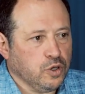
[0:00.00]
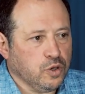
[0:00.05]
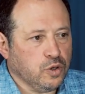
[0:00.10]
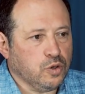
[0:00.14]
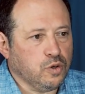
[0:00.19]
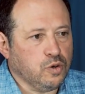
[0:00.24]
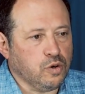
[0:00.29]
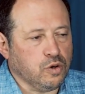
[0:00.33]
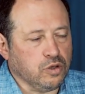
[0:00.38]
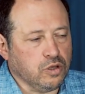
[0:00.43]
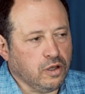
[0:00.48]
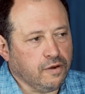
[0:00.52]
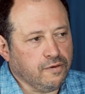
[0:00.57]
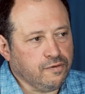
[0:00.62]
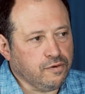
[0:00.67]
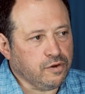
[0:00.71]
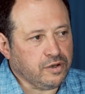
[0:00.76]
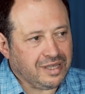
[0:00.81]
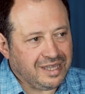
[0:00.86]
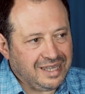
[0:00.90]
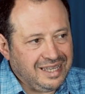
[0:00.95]

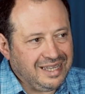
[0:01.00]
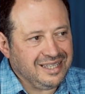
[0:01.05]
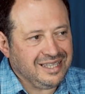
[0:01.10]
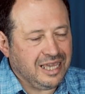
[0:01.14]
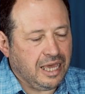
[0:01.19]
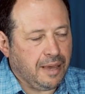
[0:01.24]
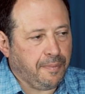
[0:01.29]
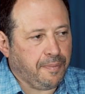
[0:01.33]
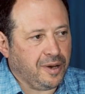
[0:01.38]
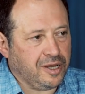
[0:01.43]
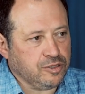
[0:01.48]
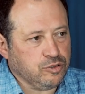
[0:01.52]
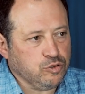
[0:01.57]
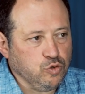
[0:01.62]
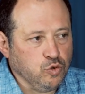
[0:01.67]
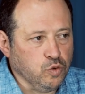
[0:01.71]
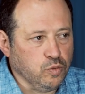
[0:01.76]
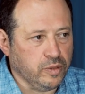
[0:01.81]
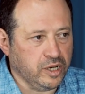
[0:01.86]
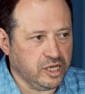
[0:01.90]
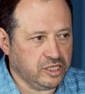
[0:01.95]
голову, и не
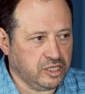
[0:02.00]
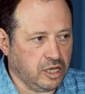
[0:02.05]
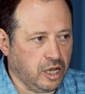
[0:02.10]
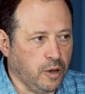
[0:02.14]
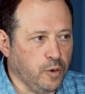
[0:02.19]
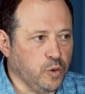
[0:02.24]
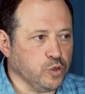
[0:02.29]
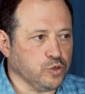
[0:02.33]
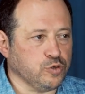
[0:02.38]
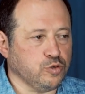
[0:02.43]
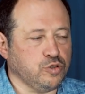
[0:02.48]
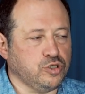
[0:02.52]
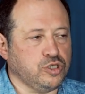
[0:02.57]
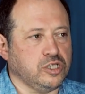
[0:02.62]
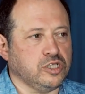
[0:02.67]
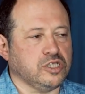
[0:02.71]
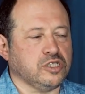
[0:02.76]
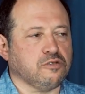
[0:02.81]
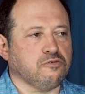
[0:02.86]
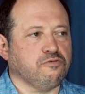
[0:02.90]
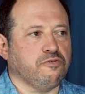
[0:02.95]
подумать о
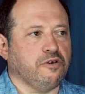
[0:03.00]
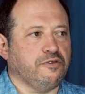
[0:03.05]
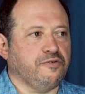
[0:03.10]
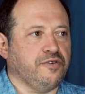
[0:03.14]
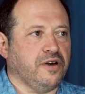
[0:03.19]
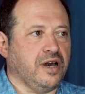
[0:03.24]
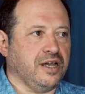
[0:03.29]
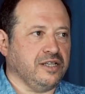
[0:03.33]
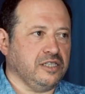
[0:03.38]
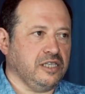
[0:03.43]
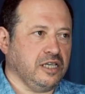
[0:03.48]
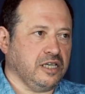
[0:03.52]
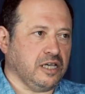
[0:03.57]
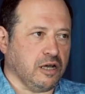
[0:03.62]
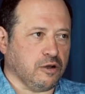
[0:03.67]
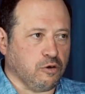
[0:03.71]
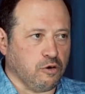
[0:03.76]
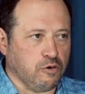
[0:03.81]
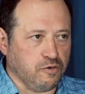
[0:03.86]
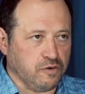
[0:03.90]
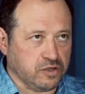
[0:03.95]
существовании
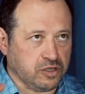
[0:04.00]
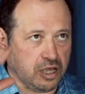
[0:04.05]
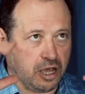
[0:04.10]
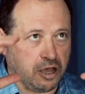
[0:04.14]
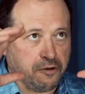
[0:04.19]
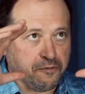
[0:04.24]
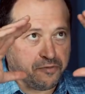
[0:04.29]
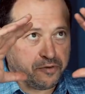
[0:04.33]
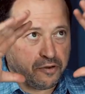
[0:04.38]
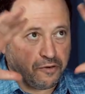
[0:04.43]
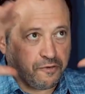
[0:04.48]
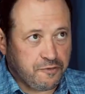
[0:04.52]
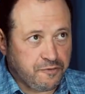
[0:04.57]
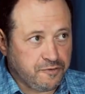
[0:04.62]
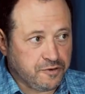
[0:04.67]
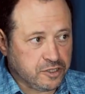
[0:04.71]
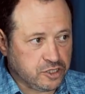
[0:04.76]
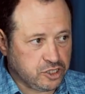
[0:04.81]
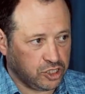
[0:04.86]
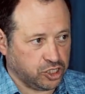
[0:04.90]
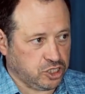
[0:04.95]
какого-то
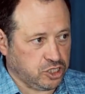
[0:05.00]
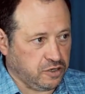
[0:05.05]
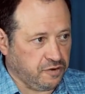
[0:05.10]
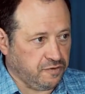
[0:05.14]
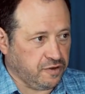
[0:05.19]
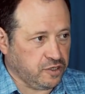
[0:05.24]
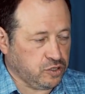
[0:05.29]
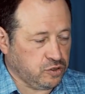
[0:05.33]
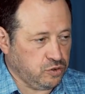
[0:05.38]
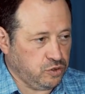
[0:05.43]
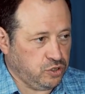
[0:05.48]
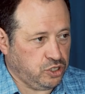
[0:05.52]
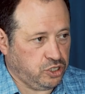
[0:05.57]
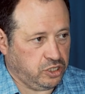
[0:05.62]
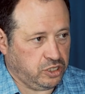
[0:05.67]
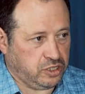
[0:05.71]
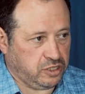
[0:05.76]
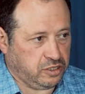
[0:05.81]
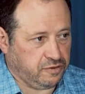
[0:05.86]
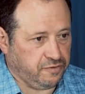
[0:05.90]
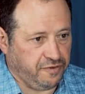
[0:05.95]
высшего
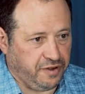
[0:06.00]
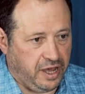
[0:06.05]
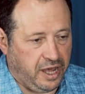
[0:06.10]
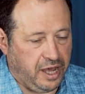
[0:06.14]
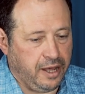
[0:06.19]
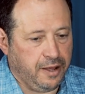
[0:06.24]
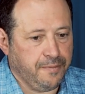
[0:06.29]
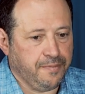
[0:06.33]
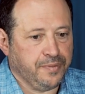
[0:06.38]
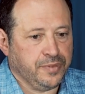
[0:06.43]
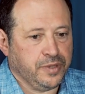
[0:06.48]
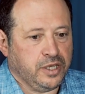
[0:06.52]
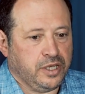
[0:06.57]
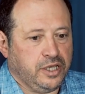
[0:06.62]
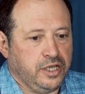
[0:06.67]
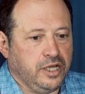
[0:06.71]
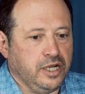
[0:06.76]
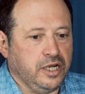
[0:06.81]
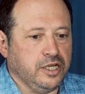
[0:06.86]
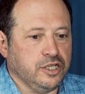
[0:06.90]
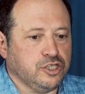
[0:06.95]
существа,
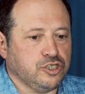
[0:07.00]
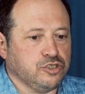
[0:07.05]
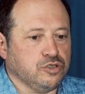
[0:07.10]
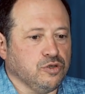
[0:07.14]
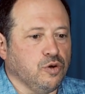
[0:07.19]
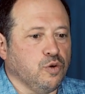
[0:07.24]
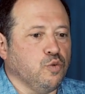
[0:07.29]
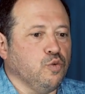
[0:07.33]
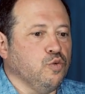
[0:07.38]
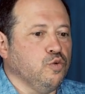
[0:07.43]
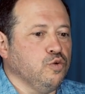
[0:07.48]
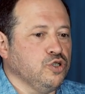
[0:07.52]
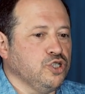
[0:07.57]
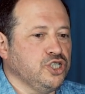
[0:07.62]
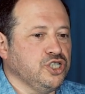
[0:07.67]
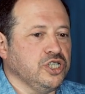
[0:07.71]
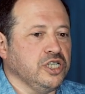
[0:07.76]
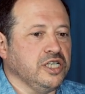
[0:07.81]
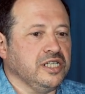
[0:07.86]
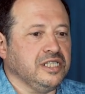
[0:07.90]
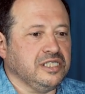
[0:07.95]
или что у
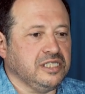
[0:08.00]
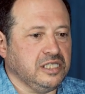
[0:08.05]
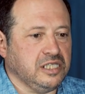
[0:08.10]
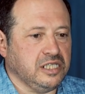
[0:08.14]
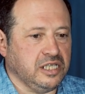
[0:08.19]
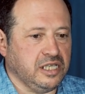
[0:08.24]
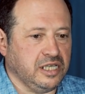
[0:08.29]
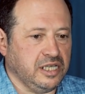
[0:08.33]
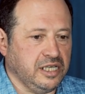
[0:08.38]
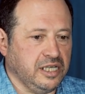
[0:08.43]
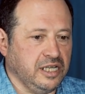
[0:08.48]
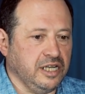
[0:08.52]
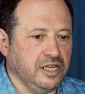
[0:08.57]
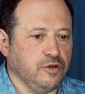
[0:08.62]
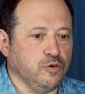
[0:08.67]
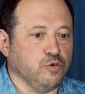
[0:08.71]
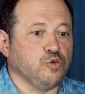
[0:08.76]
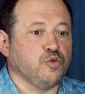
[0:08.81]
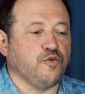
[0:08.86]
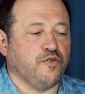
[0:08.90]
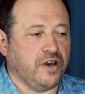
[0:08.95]
жизни или
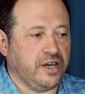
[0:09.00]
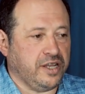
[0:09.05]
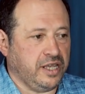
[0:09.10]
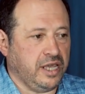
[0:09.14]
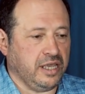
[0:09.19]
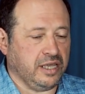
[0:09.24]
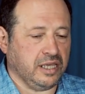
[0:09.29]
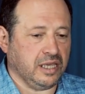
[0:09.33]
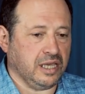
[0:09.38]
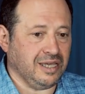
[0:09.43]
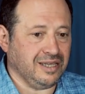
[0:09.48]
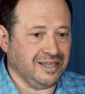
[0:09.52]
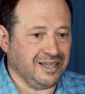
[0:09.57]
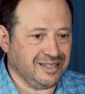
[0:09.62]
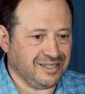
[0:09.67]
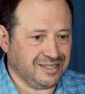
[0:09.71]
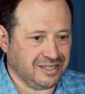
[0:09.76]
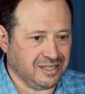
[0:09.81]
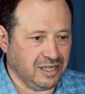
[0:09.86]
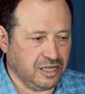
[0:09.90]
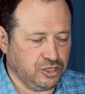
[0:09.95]
у творения
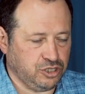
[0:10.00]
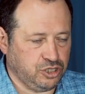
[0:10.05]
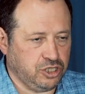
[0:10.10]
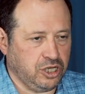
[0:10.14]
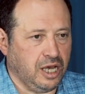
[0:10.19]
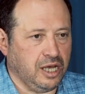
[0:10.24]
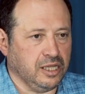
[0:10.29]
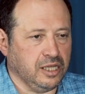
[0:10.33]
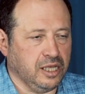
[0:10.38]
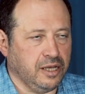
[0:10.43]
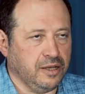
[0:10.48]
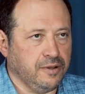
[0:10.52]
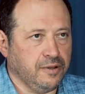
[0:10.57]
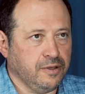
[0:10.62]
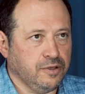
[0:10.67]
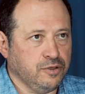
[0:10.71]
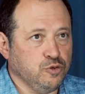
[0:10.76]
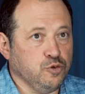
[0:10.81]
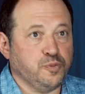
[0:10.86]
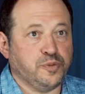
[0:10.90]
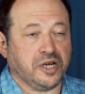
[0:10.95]
есть начало,
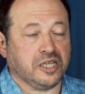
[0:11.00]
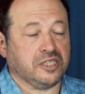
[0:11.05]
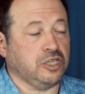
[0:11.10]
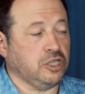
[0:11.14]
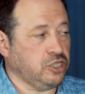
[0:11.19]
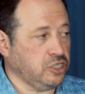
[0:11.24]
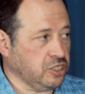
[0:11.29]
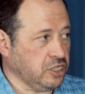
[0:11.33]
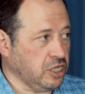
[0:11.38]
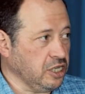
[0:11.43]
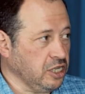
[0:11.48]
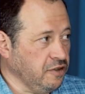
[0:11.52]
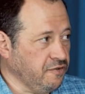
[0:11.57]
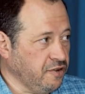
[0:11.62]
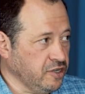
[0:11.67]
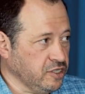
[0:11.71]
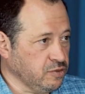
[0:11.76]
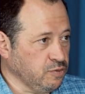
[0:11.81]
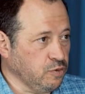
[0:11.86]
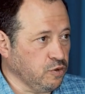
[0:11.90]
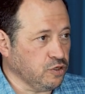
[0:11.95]
ну, практически
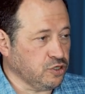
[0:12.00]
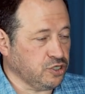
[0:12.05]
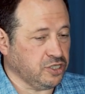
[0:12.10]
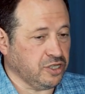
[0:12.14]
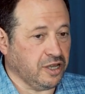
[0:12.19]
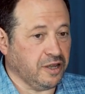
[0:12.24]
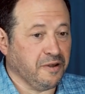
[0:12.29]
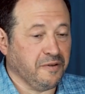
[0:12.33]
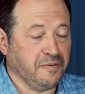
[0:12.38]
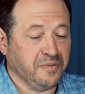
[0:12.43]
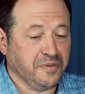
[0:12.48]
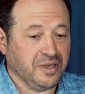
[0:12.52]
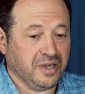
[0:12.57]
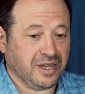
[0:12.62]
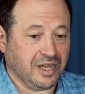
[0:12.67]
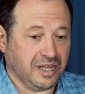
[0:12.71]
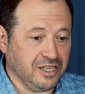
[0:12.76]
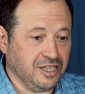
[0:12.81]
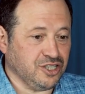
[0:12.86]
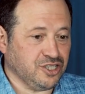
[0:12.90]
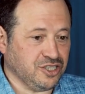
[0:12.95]
невозможно.
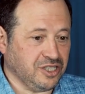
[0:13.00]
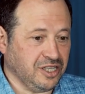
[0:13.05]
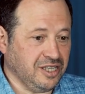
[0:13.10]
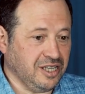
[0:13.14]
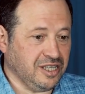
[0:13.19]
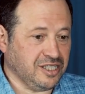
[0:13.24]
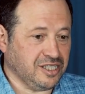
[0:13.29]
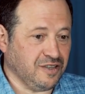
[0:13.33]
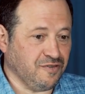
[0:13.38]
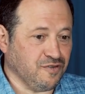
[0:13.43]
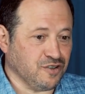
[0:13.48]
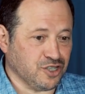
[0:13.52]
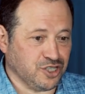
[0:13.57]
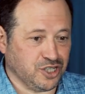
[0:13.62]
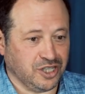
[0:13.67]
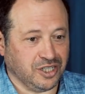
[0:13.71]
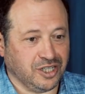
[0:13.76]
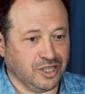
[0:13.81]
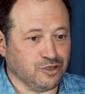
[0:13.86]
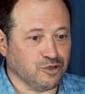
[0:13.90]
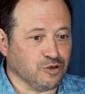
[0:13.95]
Конечно, есть
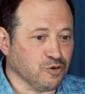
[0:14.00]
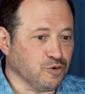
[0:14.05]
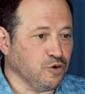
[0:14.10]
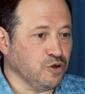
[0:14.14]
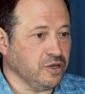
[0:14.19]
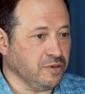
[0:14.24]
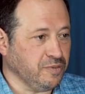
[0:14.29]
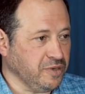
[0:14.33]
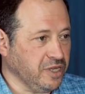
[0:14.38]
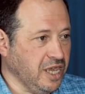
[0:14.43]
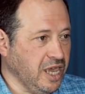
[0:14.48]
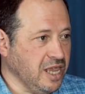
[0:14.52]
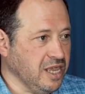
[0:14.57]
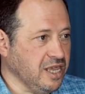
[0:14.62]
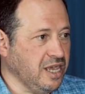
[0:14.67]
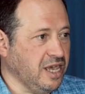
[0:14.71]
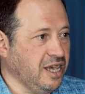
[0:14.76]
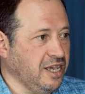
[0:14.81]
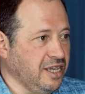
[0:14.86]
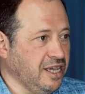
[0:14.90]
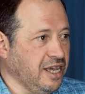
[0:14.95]
совершенно другое
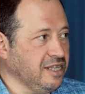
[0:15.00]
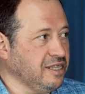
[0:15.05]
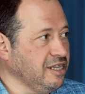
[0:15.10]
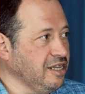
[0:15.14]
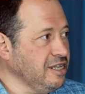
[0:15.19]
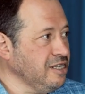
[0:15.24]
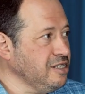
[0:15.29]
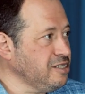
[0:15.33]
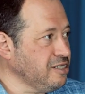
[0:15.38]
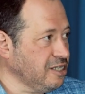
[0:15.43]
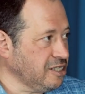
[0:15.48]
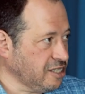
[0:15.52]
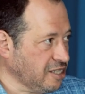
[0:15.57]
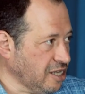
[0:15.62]
мнение, и атеисты